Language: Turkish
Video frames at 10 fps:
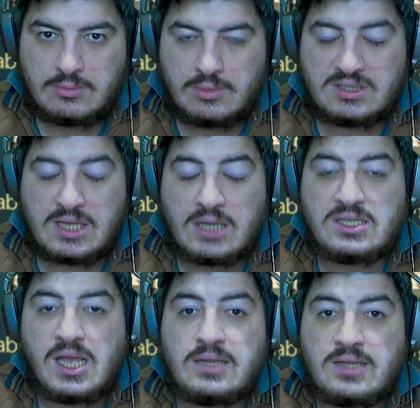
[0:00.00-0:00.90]
ve
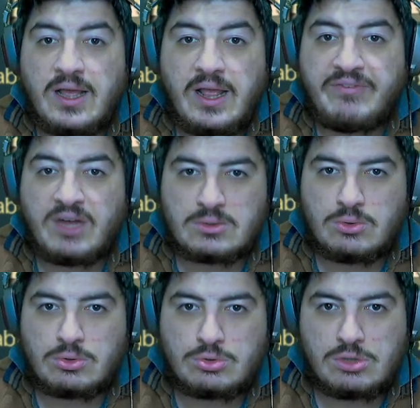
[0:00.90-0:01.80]
sadece elf, atlı
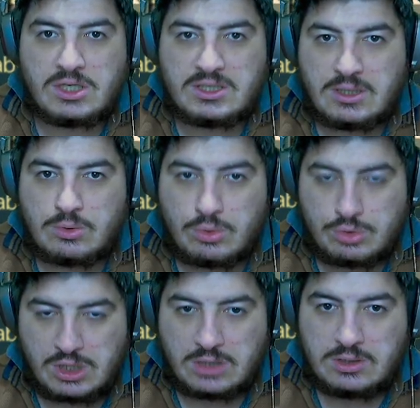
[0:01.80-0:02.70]
okçularından
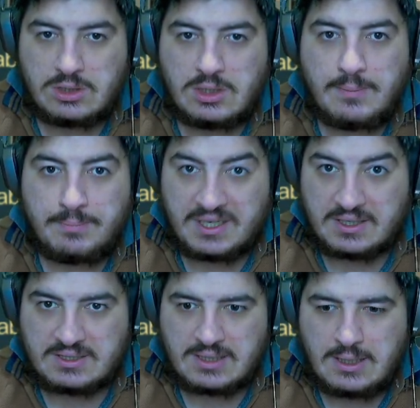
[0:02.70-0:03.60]
oluşan bir
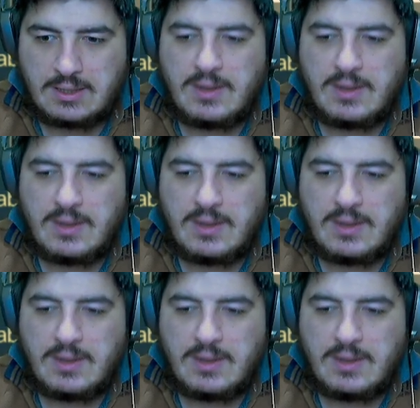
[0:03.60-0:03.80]
kıta